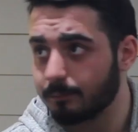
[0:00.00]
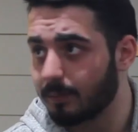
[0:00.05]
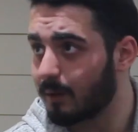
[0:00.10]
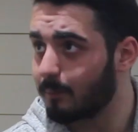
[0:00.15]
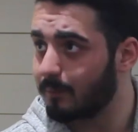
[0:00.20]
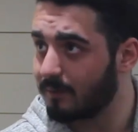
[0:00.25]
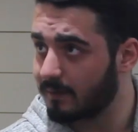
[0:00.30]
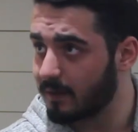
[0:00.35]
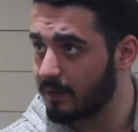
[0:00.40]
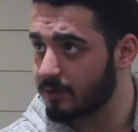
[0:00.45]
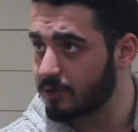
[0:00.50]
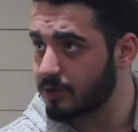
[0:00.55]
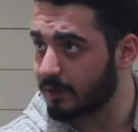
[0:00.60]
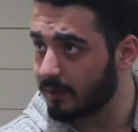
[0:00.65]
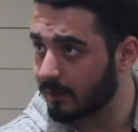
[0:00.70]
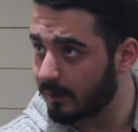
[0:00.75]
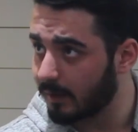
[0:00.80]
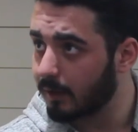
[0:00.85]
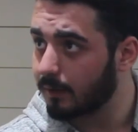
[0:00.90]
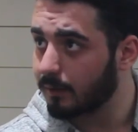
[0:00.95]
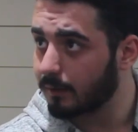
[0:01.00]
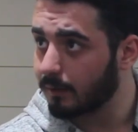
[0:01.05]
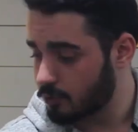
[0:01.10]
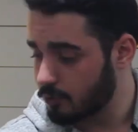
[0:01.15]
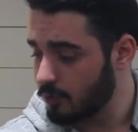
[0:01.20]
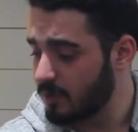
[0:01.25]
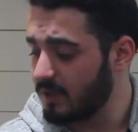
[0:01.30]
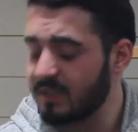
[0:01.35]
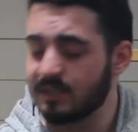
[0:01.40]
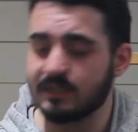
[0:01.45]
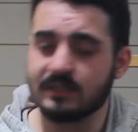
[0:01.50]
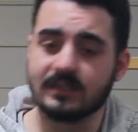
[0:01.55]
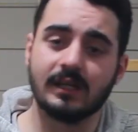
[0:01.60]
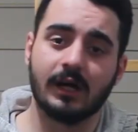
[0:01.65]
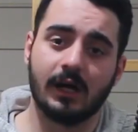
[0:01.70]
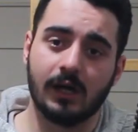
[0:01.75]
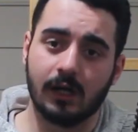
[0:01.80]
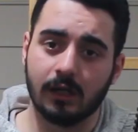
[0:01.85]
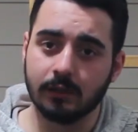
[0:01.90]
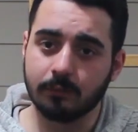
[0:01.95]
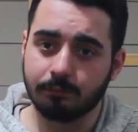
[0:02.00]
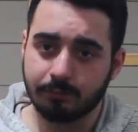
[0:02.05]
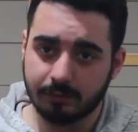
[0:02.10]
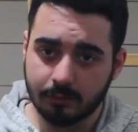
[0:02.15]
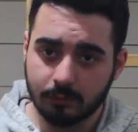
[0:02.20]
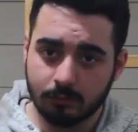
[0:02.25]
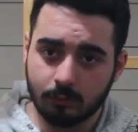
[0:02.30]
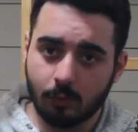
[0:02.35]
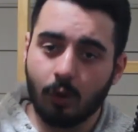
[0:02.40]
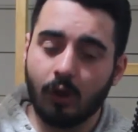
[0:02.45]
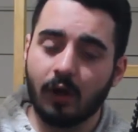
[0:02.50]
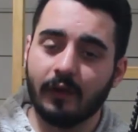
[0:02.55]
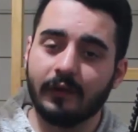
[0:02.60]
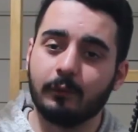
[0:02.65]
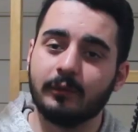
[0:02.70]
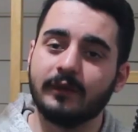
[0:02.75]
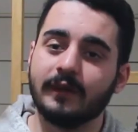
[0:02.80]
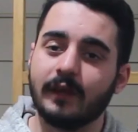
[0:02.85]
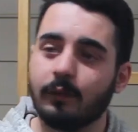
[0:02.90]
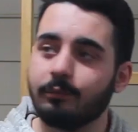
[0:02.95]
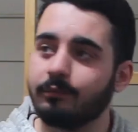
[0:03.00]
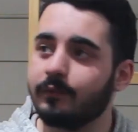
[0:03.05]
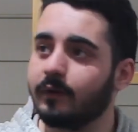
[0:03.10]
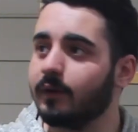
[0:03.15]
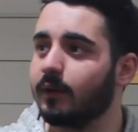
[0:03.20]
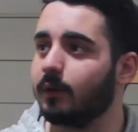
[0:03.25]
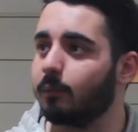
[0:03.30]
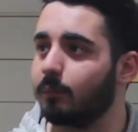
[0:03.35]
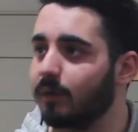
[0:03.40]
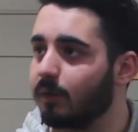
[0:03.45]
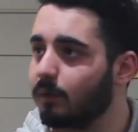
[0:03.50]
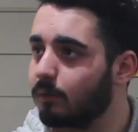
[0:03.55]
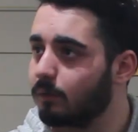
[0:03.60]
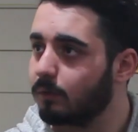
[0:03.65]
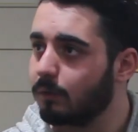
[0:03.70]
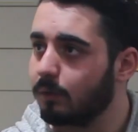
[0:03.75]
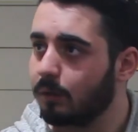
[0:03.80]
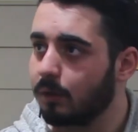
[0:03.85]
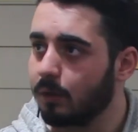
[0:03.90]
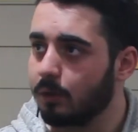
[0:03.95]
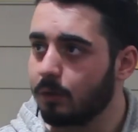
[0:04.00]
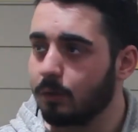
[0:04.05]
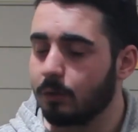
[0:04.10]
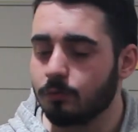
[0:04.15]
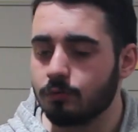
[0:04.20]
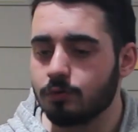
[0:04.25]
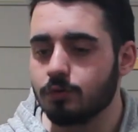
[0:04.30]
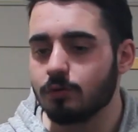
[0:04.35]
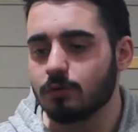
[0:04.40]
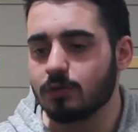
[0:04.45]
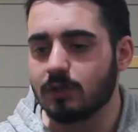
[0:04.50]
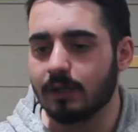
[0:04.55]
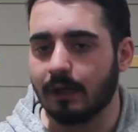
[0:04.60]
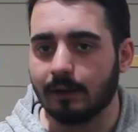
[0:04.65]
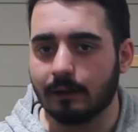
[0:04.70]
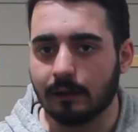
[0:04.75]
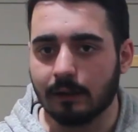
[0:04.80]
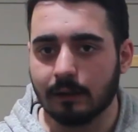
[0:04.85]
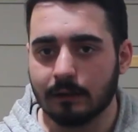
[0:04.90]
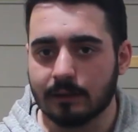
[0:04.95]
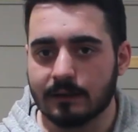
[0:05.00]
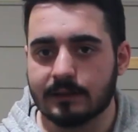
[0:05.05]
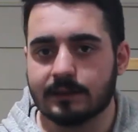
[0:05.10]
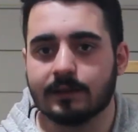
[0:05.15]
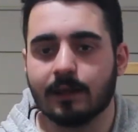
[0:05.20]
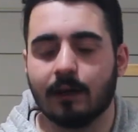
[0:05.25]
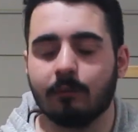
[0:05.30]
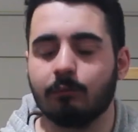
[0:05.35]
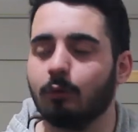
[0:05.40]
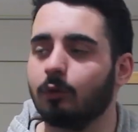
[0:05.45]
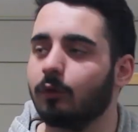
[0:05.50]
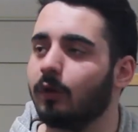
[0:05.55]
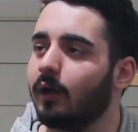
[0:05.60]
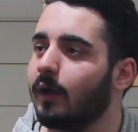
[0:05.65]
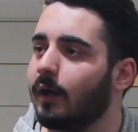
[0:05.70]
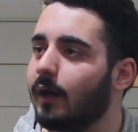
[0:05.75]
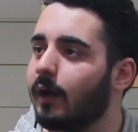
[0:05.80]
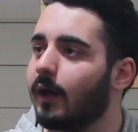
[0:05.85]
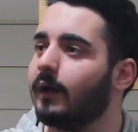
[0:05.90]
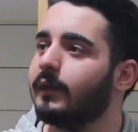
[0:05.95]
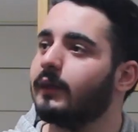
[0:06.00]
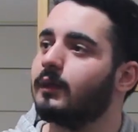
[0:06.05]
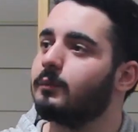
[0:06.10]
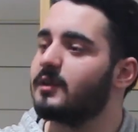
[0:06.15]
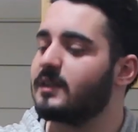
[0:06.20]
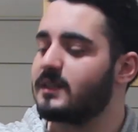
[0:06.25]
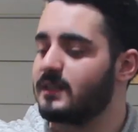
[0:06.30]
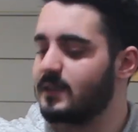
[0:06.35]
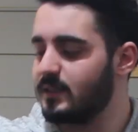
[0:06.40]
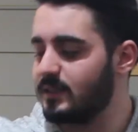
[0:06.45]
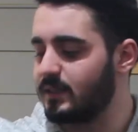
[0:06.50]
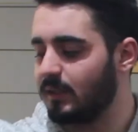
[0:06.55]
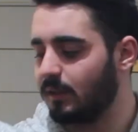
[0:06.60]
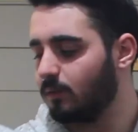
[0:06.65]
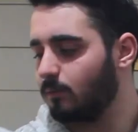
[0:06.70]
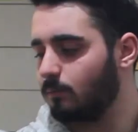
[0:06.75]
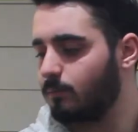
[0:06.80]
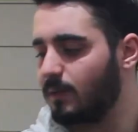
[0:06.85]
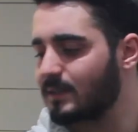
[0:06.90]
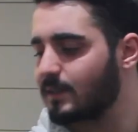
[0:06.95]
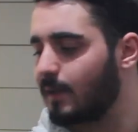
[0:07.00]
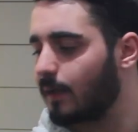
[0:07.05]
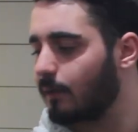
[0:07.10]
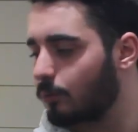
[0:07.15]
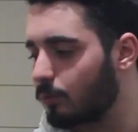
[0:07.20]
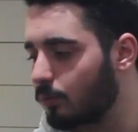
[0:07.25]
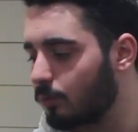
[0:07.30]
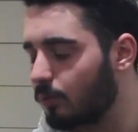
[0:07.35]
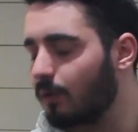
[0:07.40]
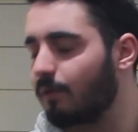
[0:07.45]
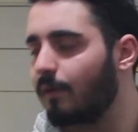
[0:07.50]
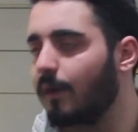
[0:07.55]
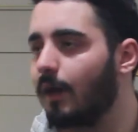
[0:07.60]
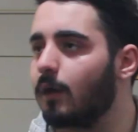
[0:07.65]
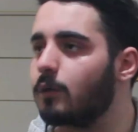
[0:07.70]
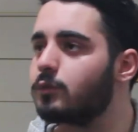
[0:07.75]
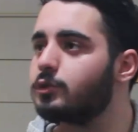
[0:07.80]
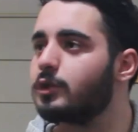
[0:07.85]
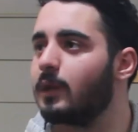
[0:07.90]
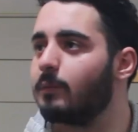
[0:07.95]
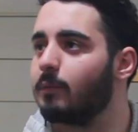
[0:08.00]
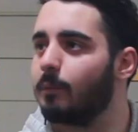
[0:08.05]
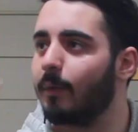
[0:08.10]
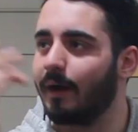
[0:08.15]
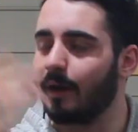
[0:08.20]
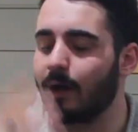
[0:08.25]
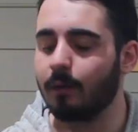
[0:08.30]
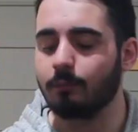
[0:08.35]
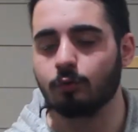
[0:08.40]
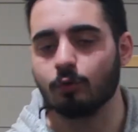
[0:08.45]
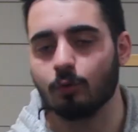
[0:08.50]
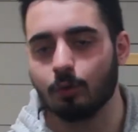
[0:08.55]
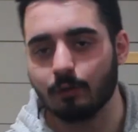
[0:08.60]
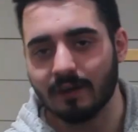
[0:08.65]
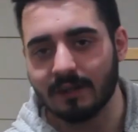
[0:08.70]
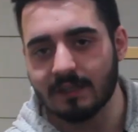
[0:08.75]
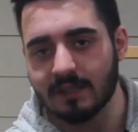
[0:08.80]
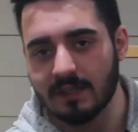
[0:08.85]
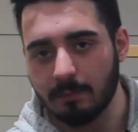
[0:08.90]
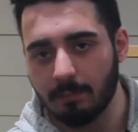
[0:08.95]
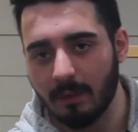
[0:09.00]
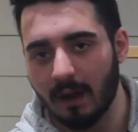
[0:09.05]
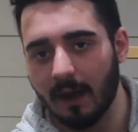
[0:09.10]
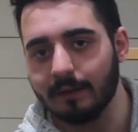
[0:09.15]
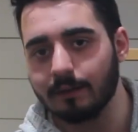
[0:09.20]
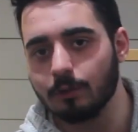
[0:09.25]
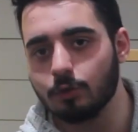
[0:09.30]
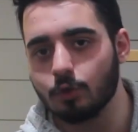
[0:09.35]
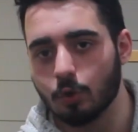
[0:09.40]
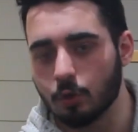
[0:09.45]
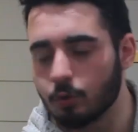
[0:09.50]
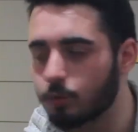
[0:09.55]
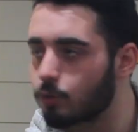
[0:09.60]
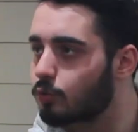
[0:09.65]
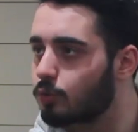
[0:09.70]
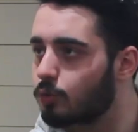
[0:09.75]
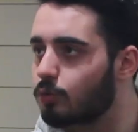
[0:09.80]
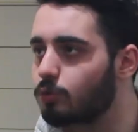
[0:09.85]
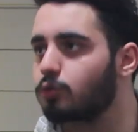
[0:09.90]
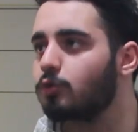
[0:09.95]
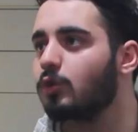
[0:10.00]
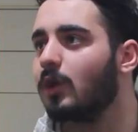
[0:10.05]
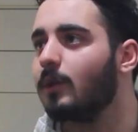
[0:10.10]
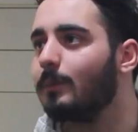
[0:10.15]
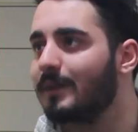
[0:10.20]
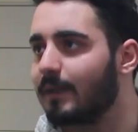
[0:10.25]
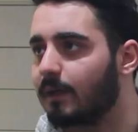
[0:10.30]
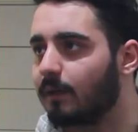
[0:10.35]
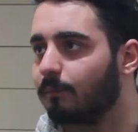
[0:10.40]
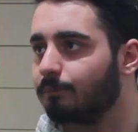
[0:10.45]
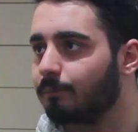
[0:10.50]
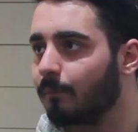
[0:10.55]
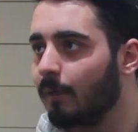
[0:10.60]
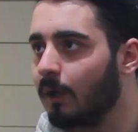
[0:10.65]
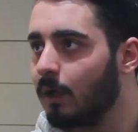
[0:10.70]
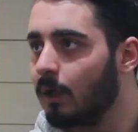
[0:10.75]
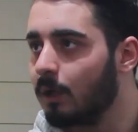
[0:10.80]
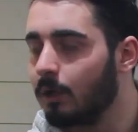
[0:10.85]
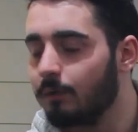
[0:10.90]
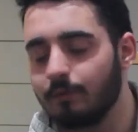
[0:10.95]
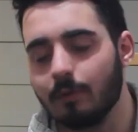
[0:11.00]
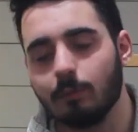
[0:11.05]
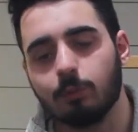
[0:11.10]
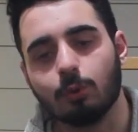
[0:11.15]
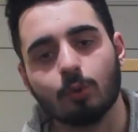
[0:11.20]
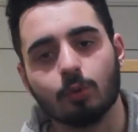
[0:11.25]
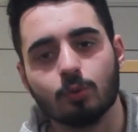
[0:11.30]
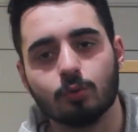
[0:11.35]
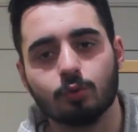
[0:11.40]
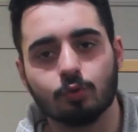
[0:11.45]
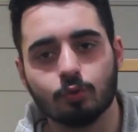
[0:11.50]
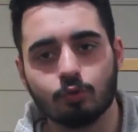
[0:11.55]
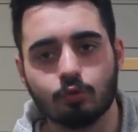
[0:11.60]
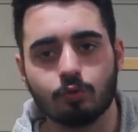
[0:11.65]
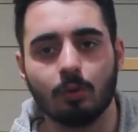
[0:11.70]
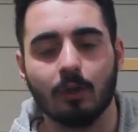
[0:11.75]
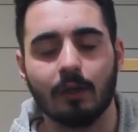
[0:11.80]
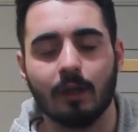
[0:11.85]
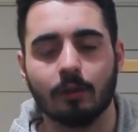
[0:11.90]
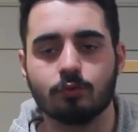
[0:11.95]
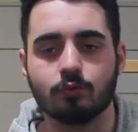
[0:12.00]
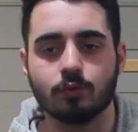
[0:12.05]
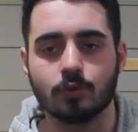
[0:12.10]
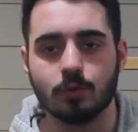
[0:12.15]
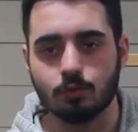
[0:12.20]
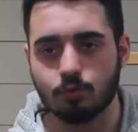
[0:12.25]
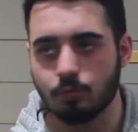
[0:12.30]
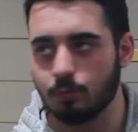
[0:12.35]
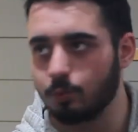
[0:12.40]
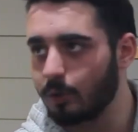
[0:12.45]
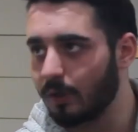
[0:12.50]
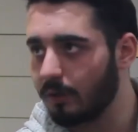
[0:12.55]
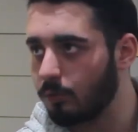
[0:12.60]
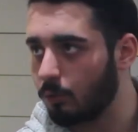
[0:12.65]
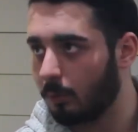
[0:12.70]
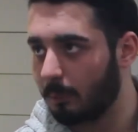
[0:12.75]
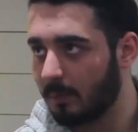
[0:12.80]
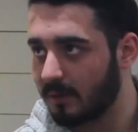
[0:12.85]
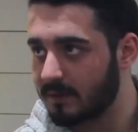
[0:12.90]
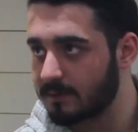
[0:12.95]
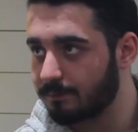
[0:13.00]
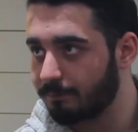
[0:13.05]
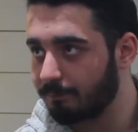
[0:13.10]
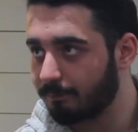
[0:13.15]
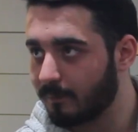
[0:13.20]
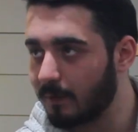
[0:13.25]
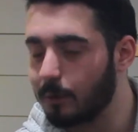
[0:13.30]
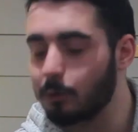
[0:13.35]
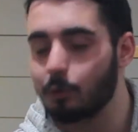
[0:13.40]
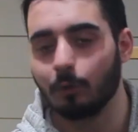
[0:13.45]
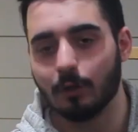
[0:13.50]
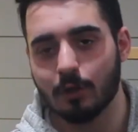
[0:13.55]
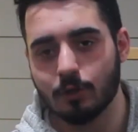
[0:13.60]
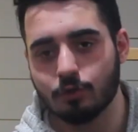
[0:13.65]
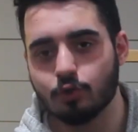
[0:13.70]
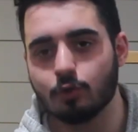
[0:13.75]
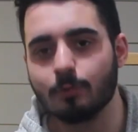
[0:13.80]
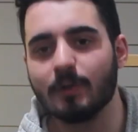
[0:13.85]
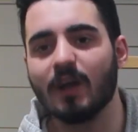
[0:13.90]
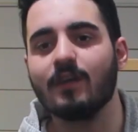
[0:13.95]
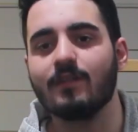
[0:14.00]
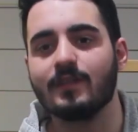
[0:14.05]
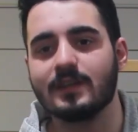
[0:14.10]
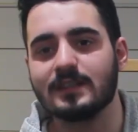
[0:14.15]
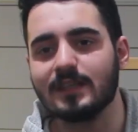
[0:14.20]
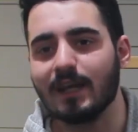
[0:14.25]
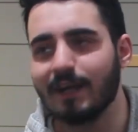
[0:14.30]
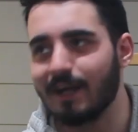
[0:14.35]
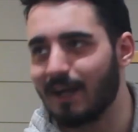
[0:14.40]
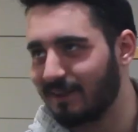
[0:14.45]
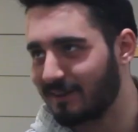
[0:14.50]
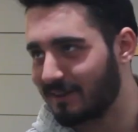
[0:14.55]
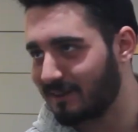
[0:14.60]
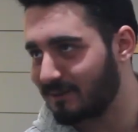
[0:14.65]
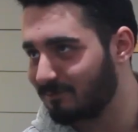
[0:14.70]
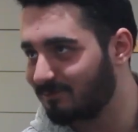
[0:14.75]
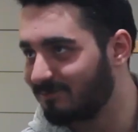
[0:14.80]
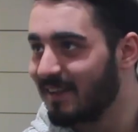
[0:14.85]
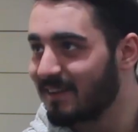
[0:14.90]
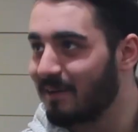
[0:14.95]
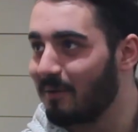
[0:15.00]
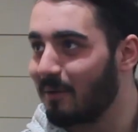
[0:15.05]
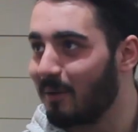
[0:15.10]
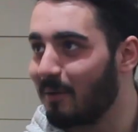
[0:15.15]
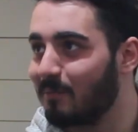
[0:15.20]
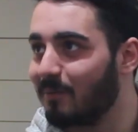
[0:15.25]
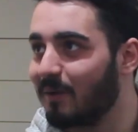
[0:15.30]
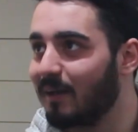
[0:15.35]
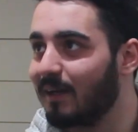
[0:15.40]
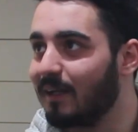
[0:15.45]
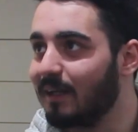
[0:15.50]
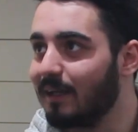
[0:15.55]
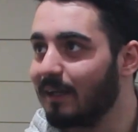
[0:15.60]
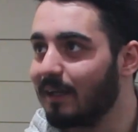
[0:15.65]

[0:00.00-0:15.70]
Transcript: paramiliter şekilde şu iki silahı alıp o adamın yaptığı gibi Türkiye'de, İstanbul'da herhangi bir kilisenin pazar gününde veya özel bir bayram gününde girip aynı görüntüyü sunabilirim. Ve burada suçlu olan Türkiye Cumhuriyeti olmaz. İlk olarak şunu bir kafanızdan kaldırın. Tamam mı? Sunabilirim